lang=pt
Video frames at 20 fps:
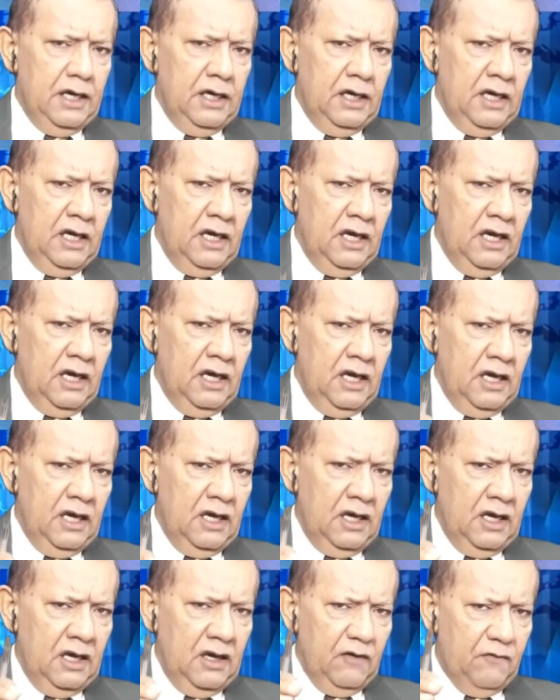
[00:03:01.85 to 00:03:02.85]

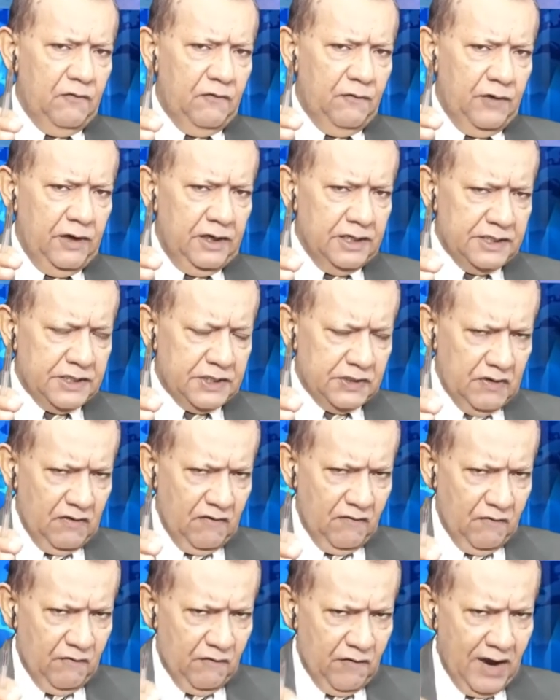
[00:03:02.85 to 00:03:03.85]
E fez
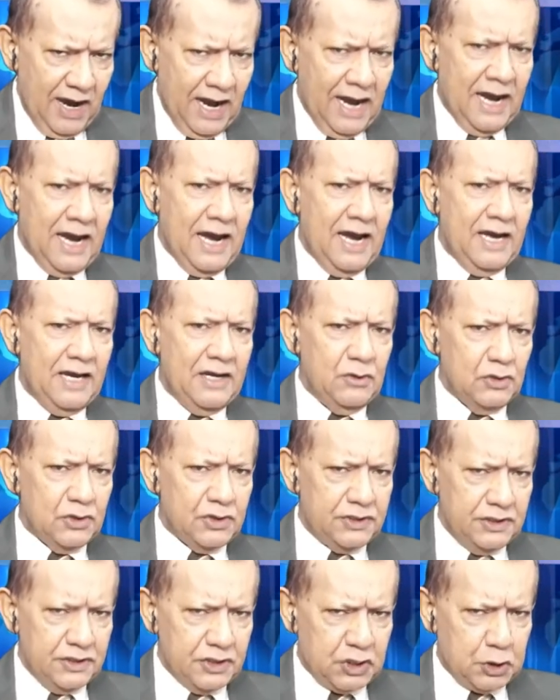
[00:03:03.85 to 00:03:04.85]

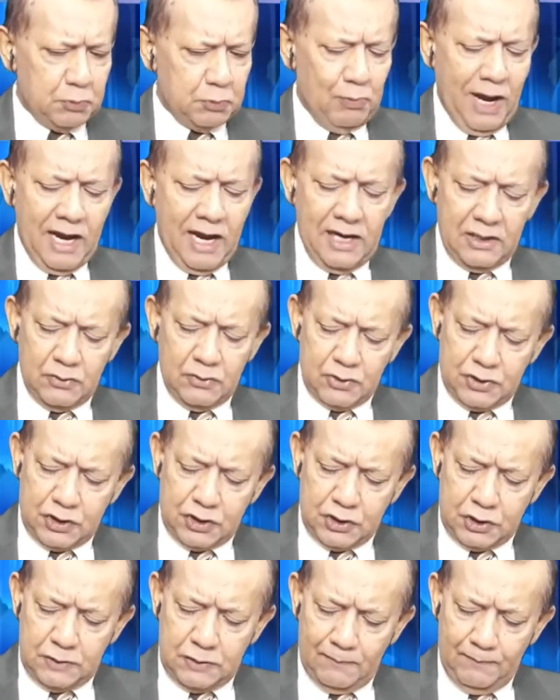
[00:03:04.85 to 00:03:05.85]
vários
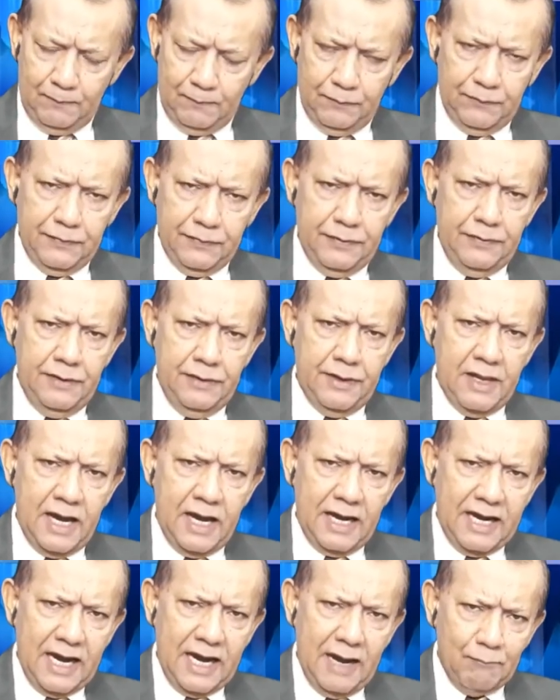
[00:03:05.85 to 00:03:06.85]
disparos
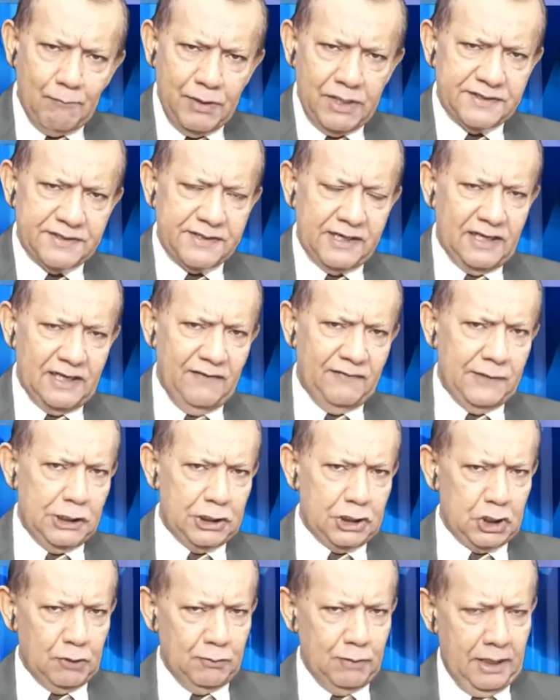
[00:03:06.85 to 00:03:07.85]
na cabeça da
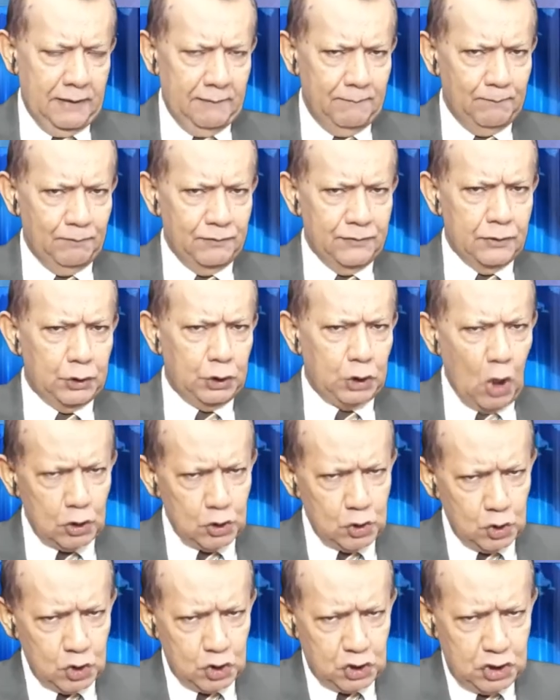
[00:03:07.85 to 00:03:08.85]
vítima.
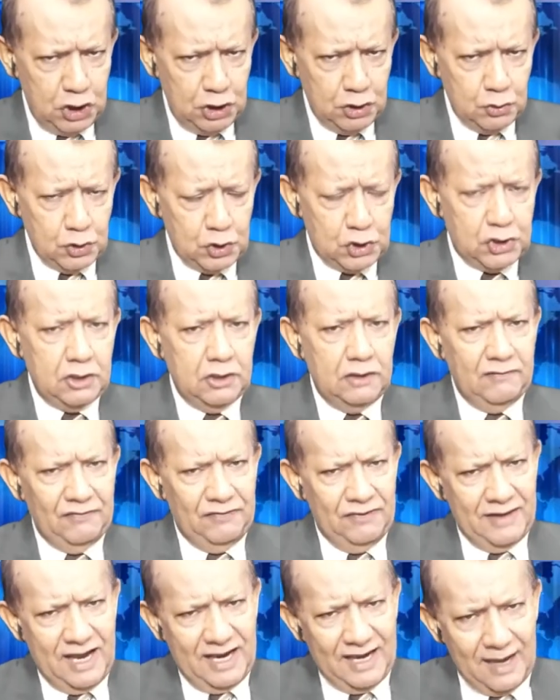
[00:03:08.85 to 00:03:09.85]
Todos os tiros
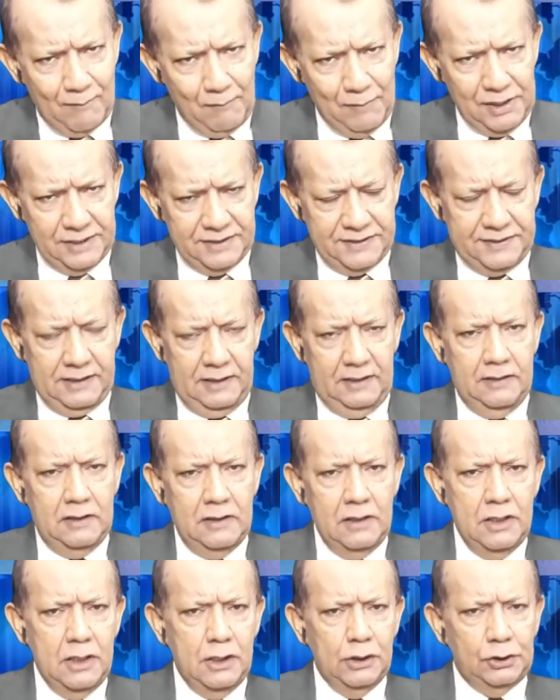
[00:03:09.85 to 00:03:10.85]
na cabeça.
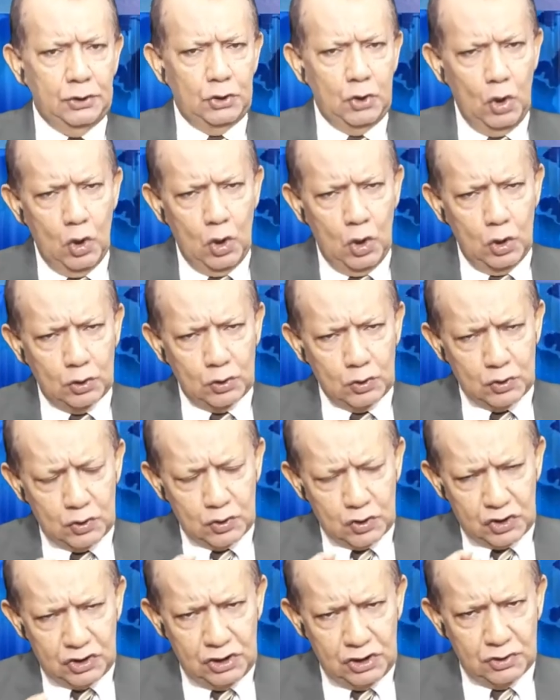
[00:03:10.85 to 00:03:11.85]
Todos
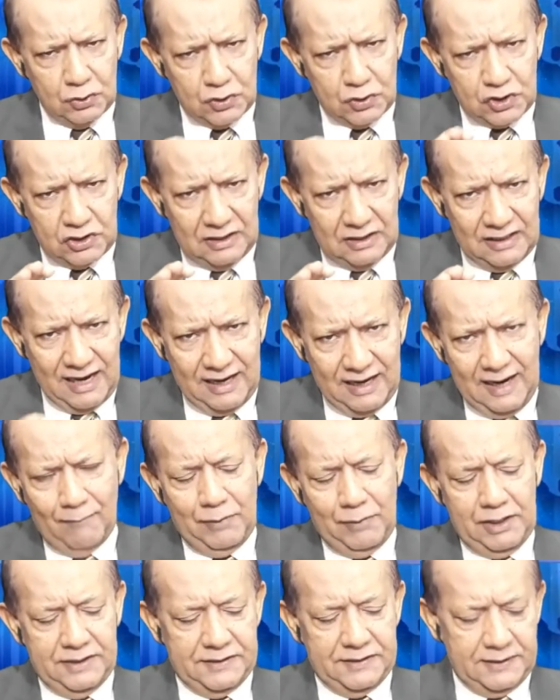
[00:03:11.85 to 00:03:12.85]
os tiros na
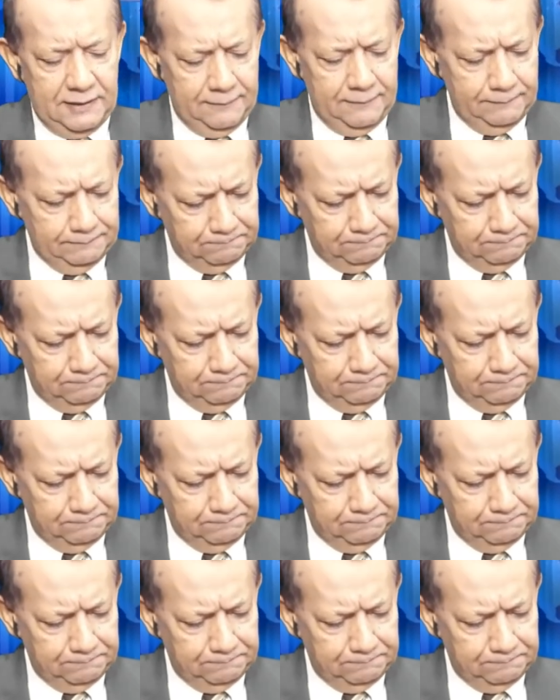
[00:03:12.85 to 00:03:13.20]
cabeça.